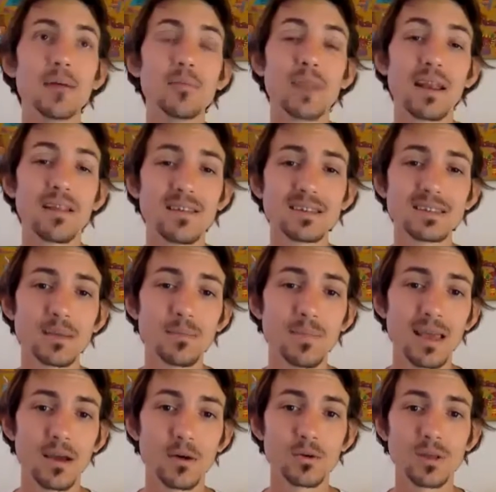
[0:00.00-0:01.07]
mm, recién se
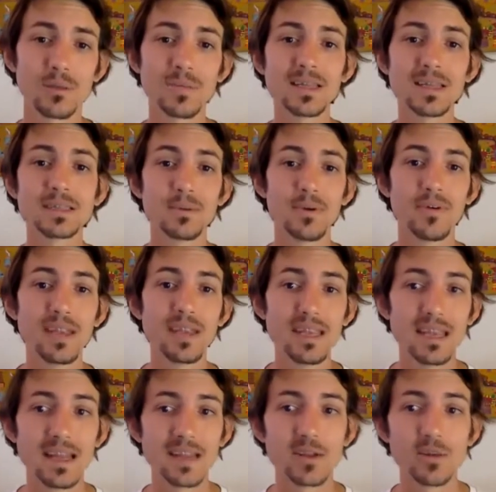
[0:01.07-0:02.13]
me, justamente se me
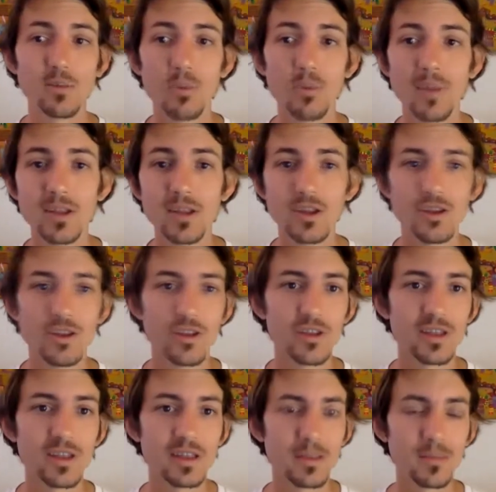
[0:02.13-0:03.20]
venía en estos momentos
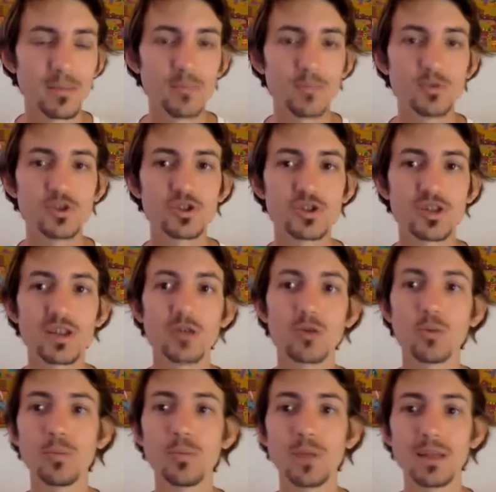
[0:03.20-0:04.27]
donde también muchos están,
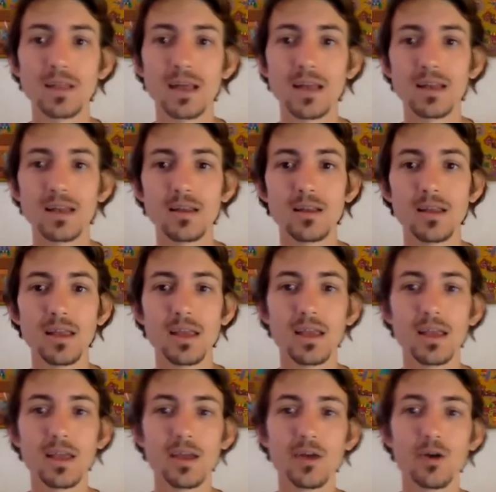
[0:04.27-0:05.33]
están
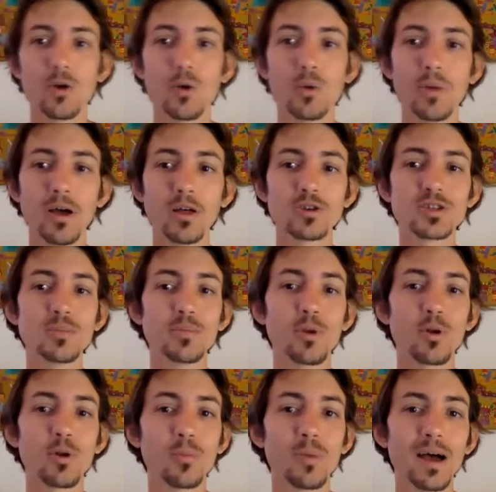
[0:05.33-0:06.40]
eh, ocupados y
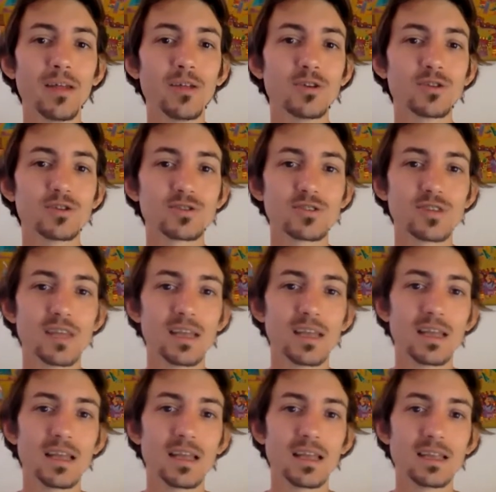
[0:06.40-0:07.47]
preocupados
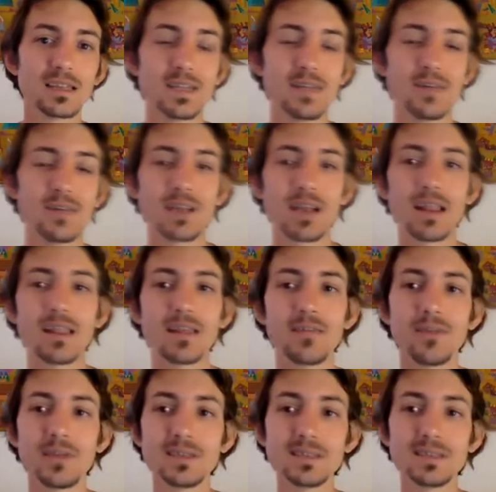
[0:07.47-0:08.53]
de si levantar las
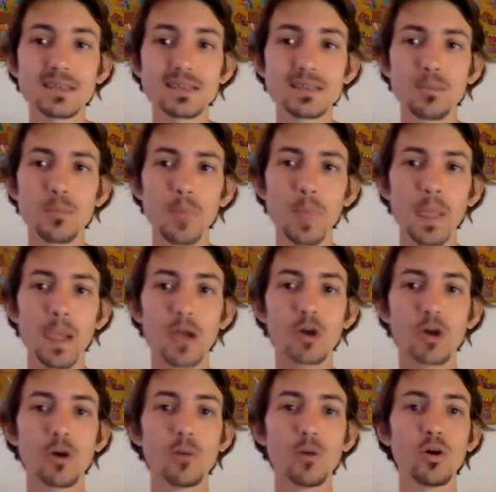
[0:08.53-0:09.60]
defensas,
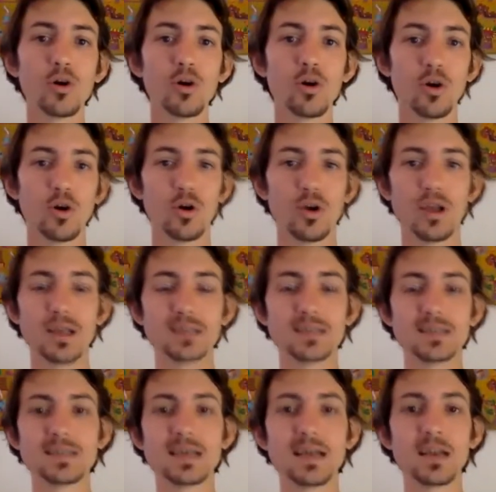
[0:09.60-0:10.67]
cómo es
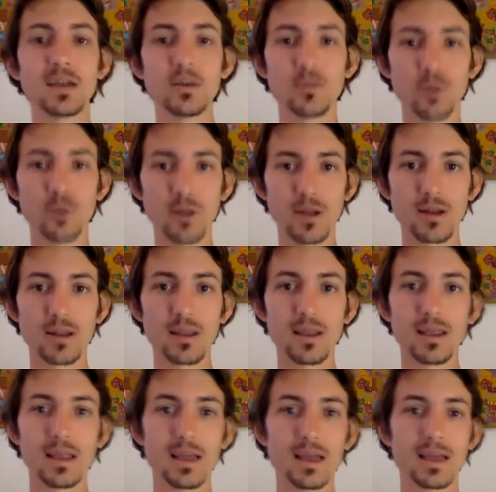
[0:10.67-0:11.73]
necesario poder
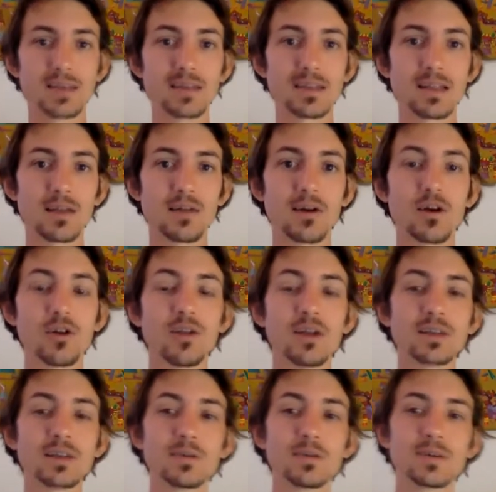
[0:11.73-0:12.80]
eh, hacer trabajos de
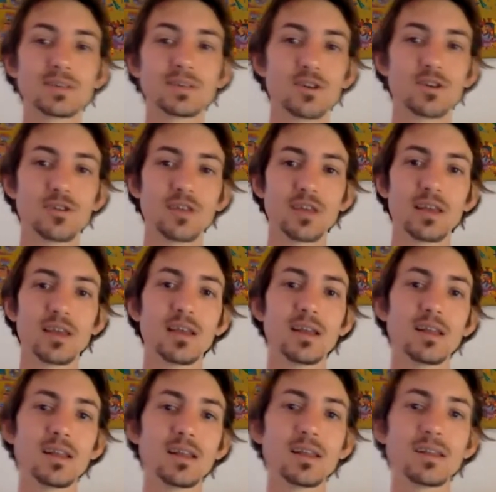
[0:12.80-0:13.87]
activación
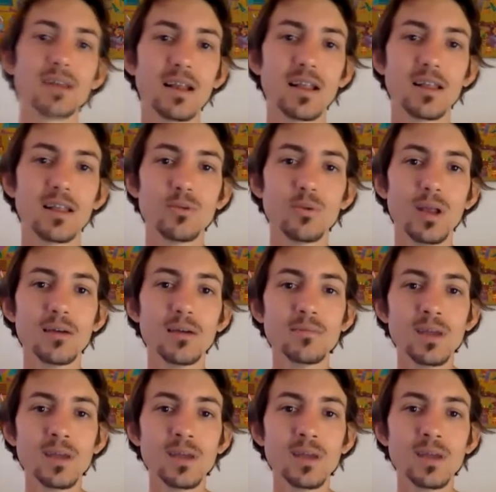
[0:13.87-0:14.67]
de, esta glándula